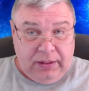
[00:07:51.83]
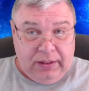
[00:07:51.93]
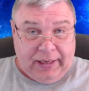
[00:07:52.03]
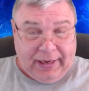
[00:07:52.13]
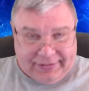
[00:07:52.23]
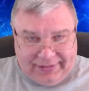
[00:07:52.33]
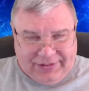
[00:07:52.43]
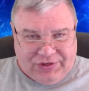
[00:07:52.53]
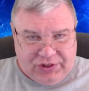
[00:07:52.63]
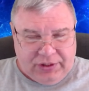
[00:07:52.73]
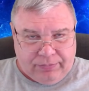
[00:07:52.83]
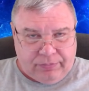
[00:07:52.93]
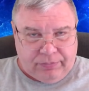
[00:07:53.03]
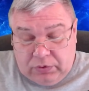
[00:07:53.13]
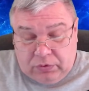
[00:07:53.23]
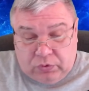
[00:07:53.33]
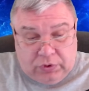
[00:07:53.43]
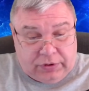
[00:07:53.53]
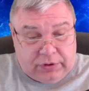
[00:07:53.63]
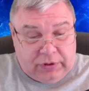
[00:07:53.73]
А зачем? То
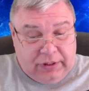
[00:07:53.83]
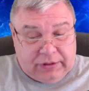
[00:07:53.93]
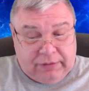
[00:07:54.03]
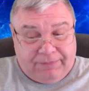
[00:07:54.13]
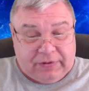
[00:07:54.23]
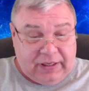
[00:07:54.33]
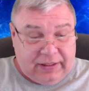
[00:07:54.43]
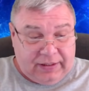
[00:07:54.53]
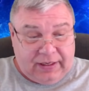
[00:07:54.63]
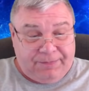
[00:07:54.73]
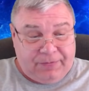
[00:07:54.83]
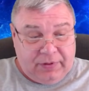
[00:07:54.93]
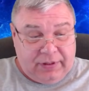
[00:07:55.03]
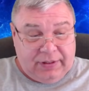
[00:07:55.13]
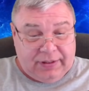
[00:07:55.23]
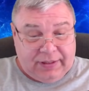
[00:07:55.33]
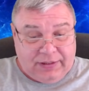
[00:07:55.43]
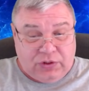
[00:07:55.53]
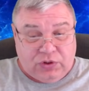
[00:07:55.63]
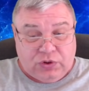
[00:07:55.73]
есть эта фотография
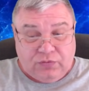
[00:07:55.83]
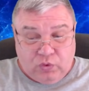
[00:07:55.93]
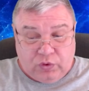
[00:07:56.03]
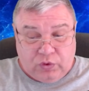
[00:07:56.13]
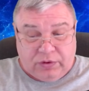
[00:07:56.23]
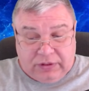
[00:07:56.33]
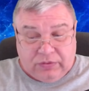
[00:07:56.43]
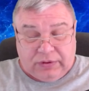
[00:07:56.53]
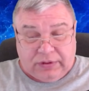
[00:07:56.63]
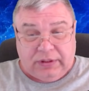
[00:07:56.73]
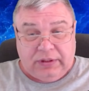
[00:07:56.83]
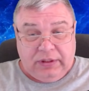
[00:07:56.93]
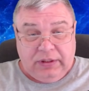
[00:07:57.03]
ради чего сделана?